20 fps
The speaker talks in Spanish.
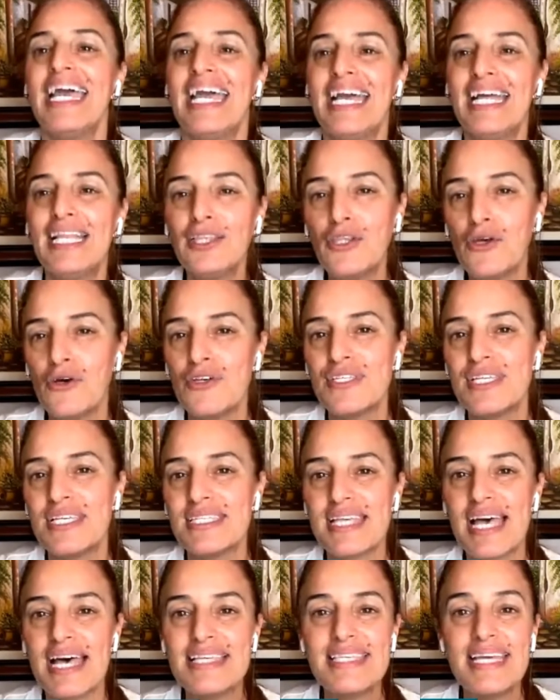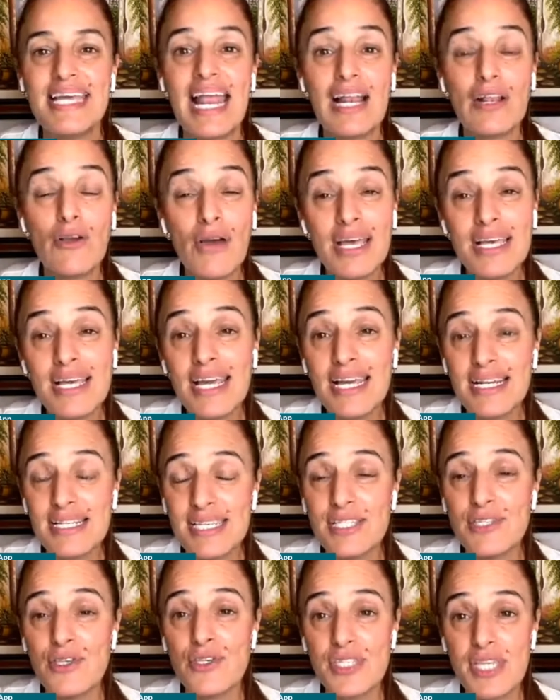Entonces, hacer algo de
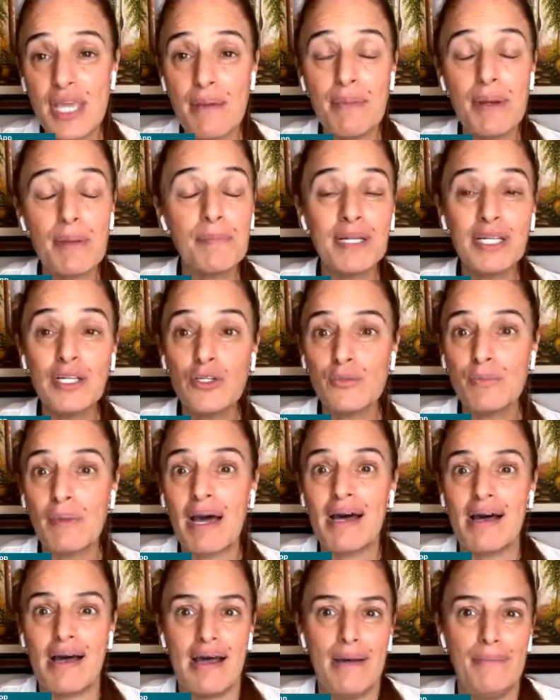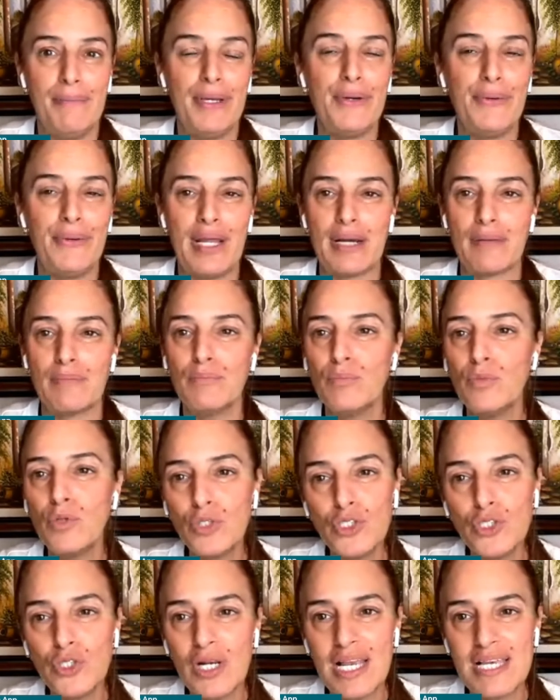ejercicio siempre pues, nos va a mejorar
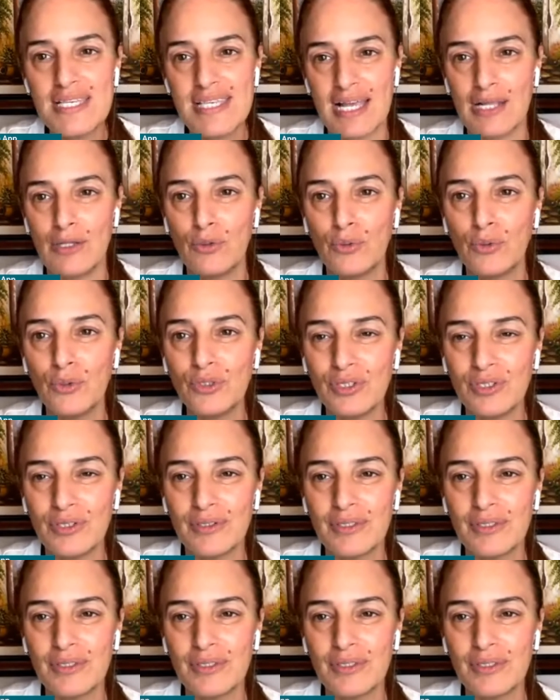mucho la salud